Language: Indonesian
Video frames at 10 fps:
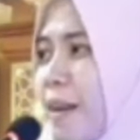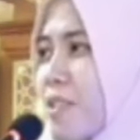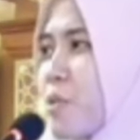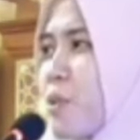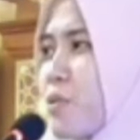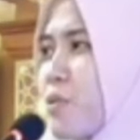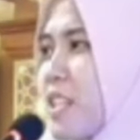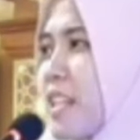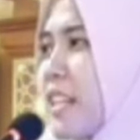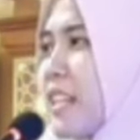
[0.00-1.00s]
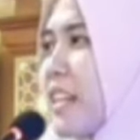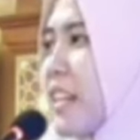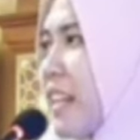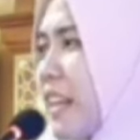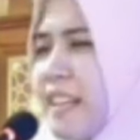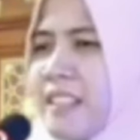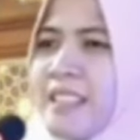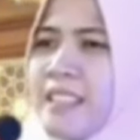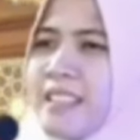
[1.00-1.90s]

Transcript: apa solusinya kira-kira?